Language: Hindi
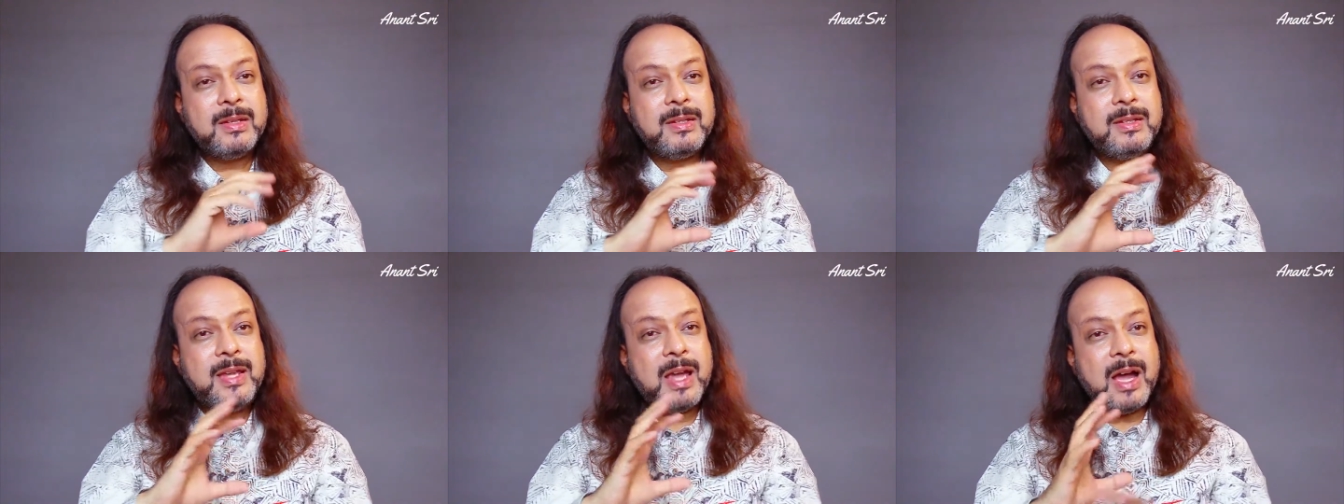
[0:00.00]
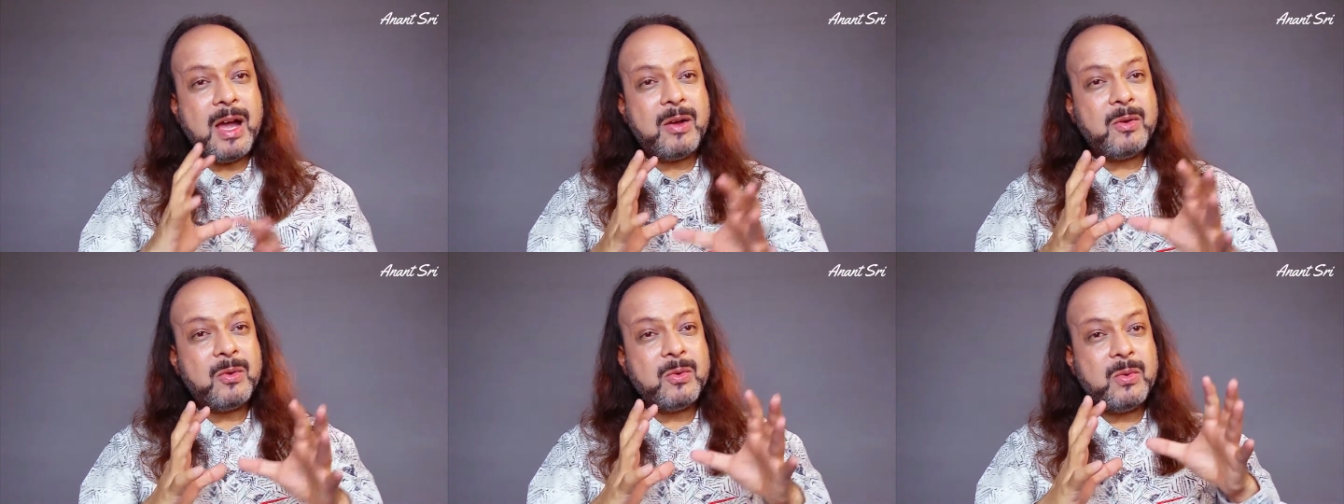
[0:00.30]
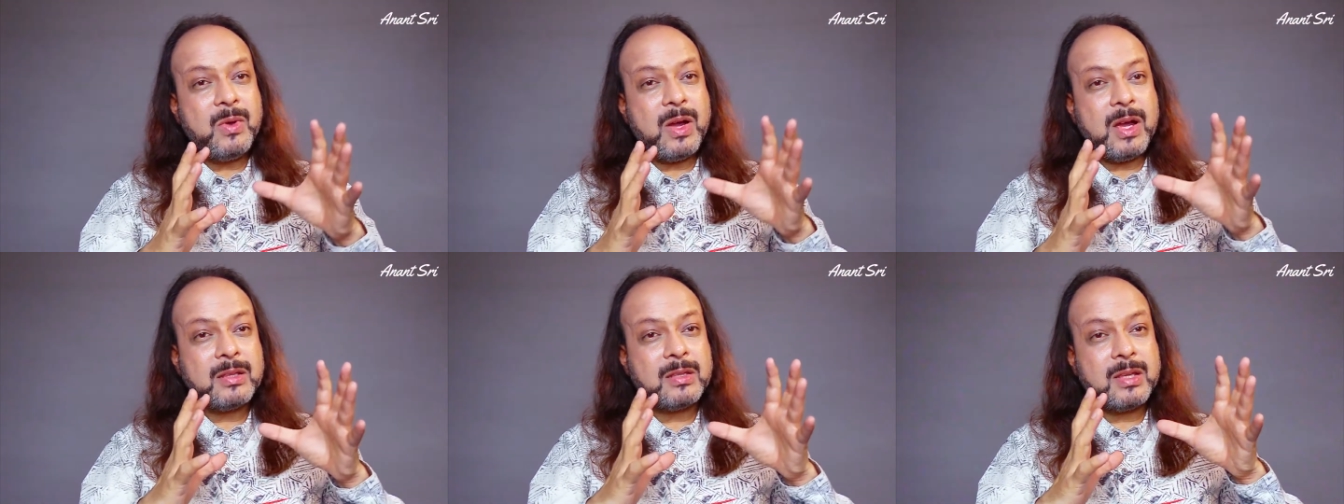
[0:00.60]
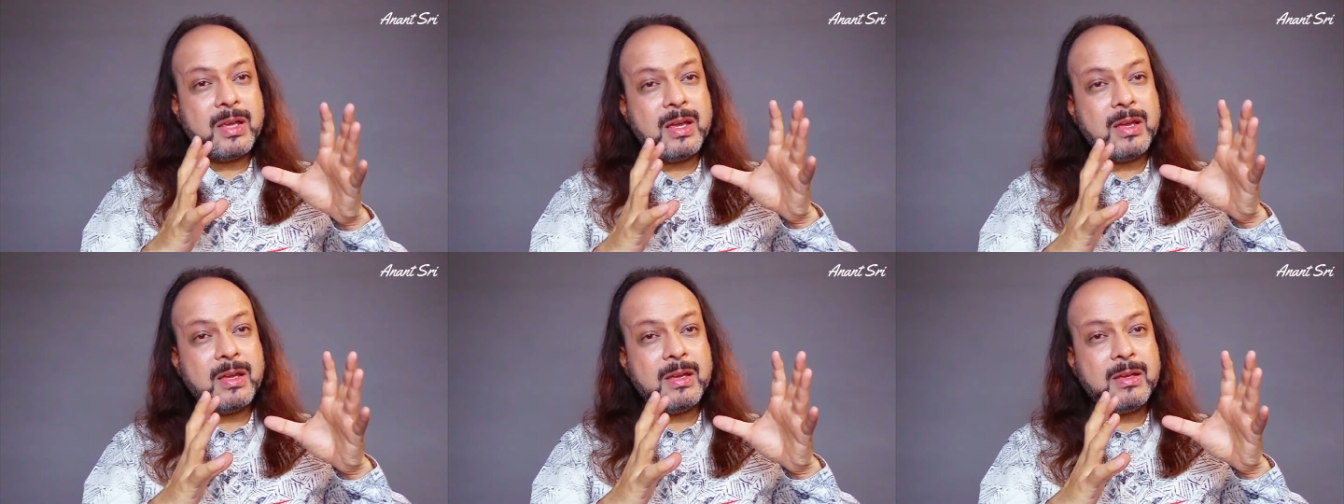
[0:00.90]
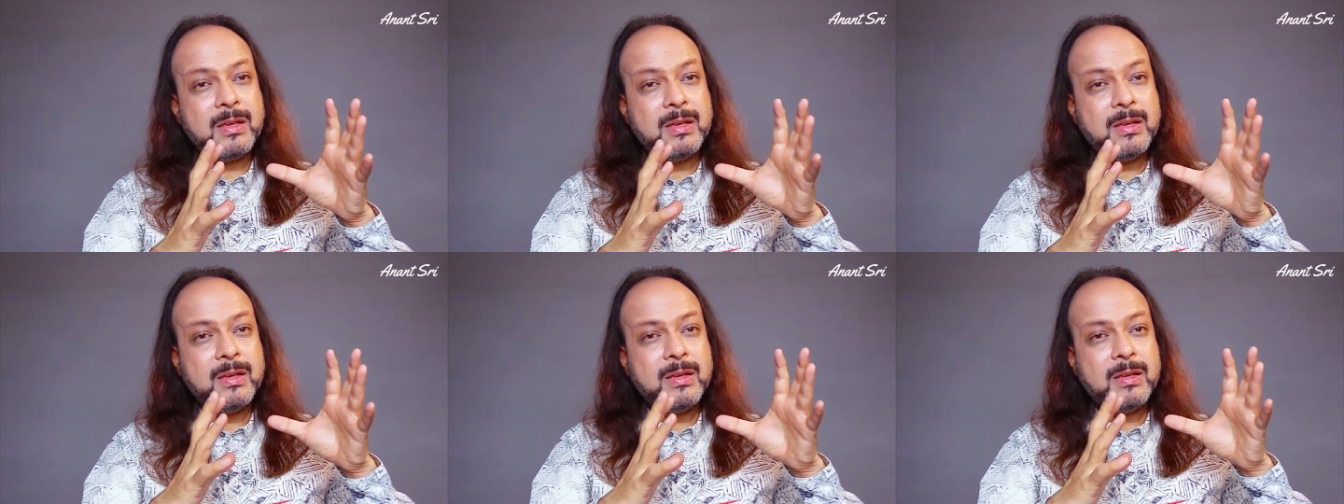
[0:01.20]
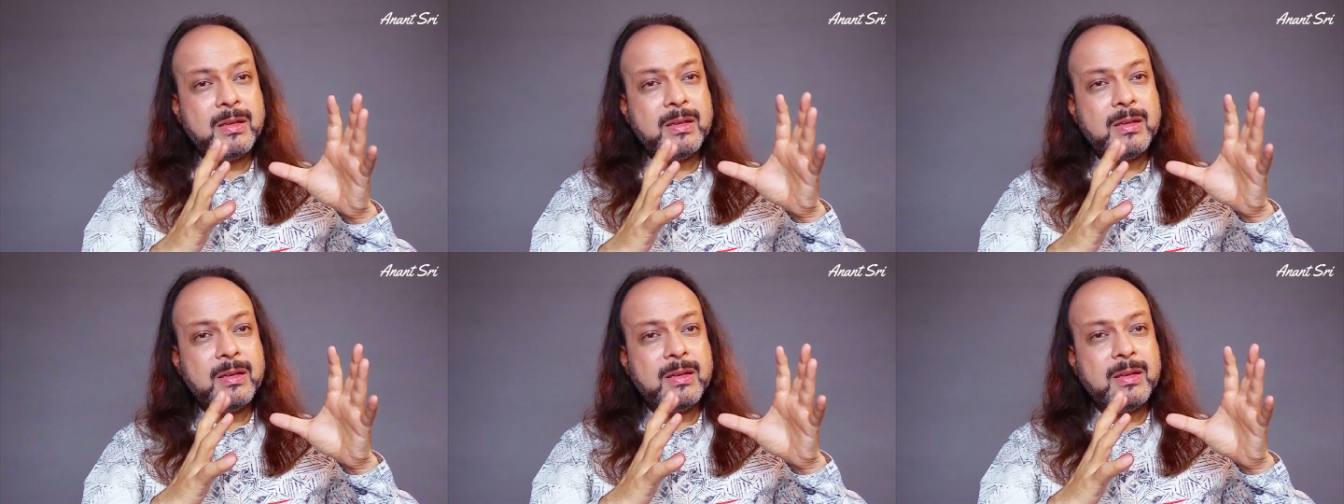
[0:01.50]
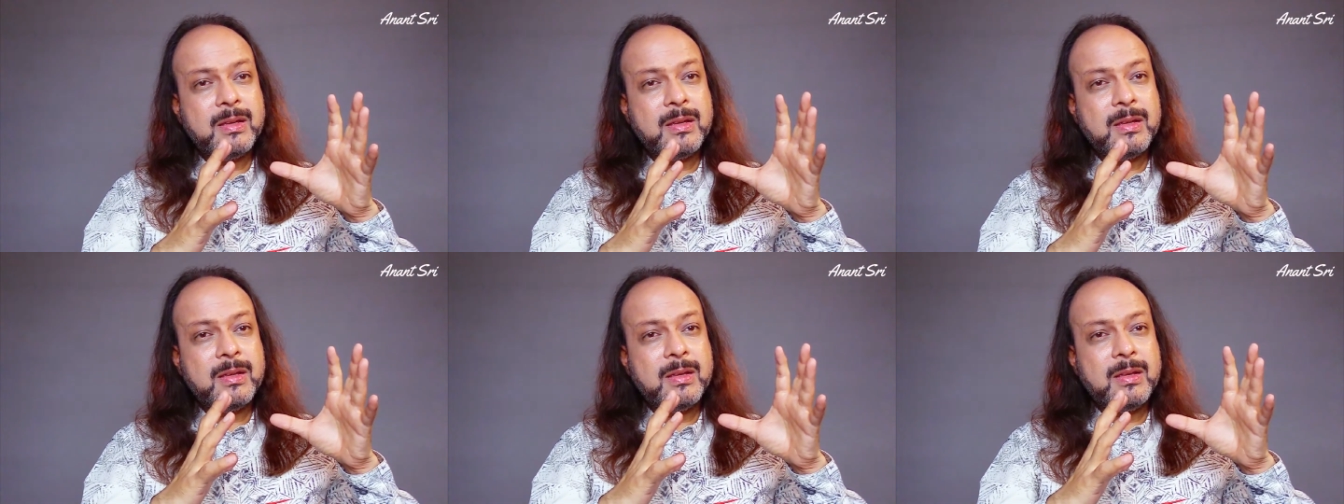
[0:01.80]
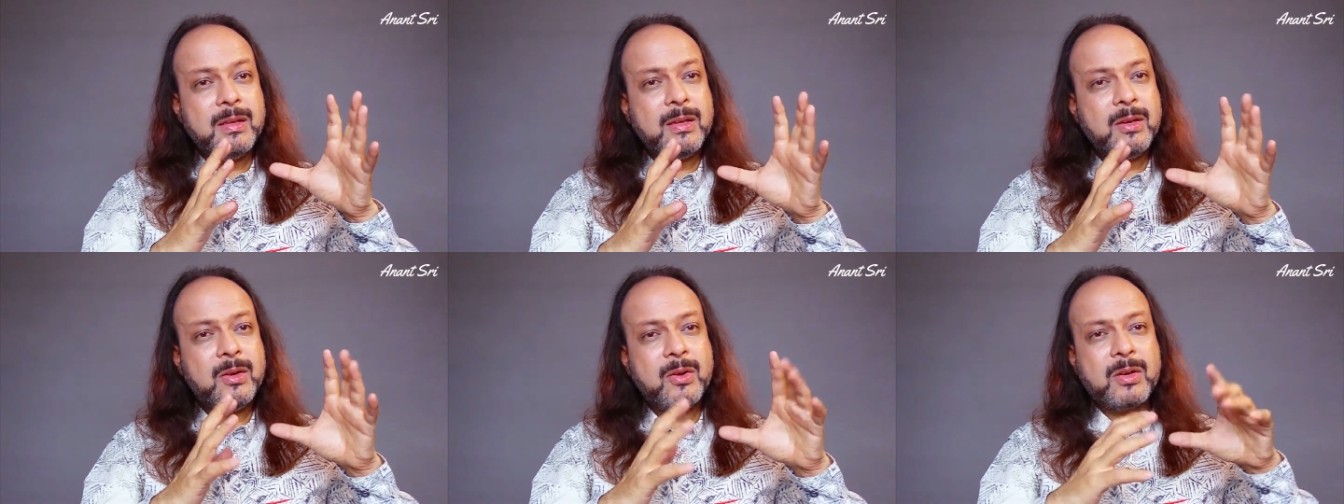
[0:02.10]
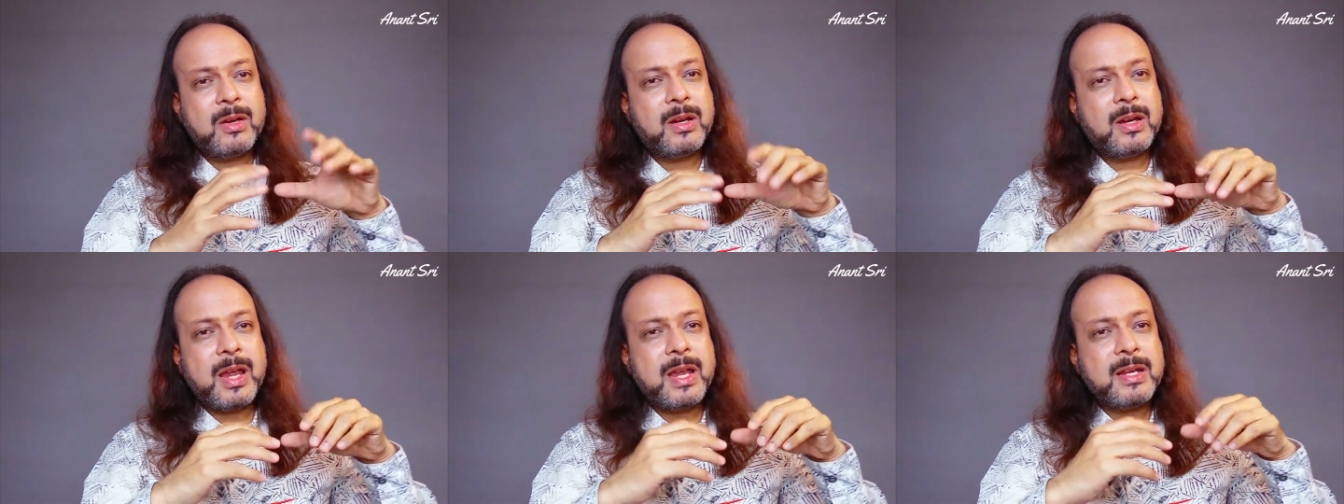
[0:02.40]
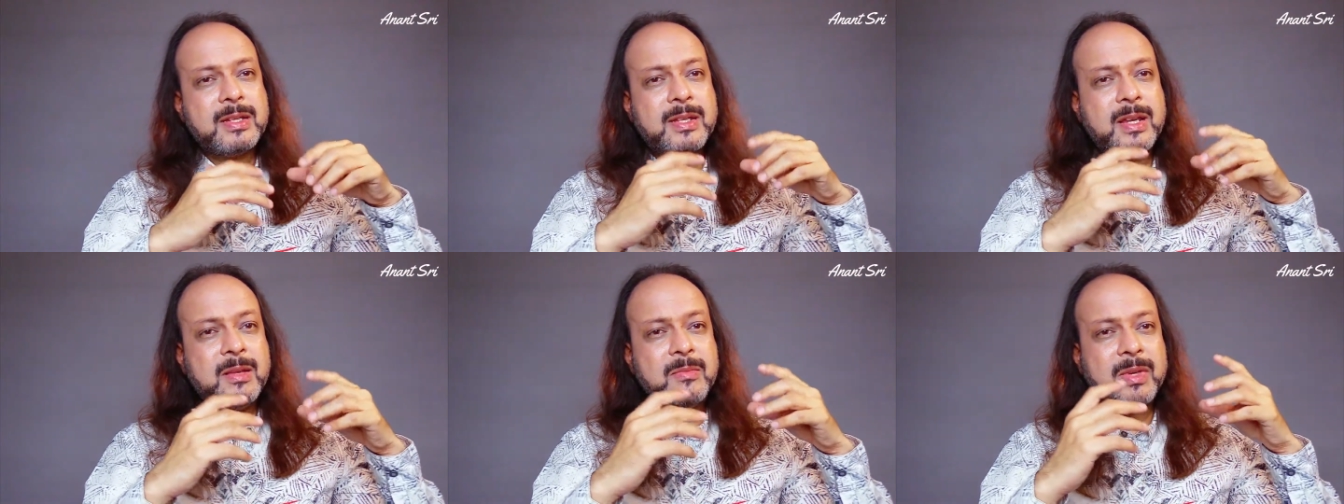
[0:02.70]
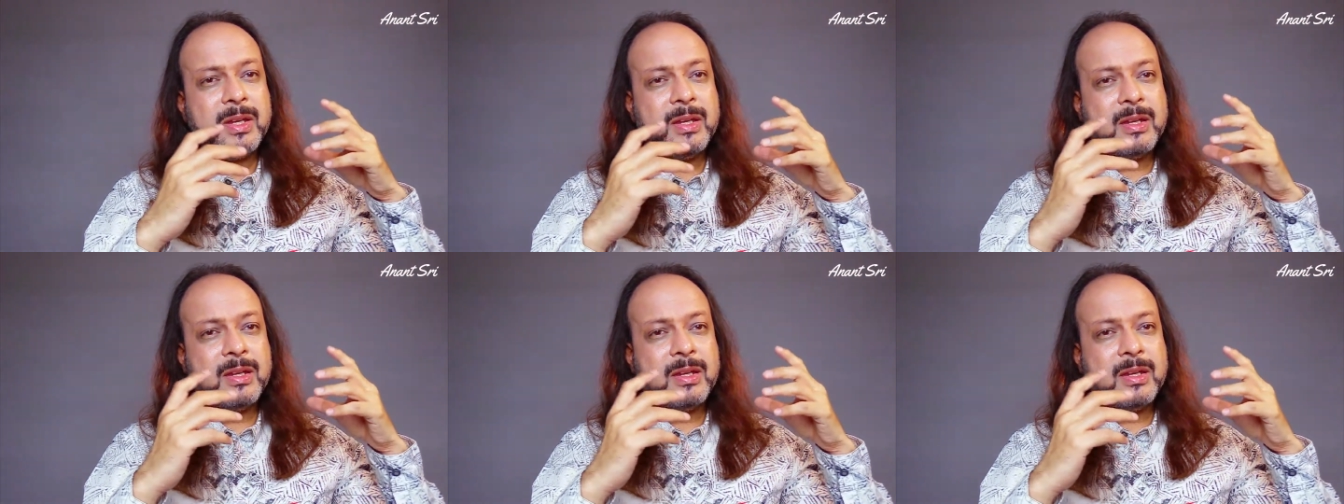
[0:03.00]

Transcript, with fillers: क्या हुआ था और कैसे मैं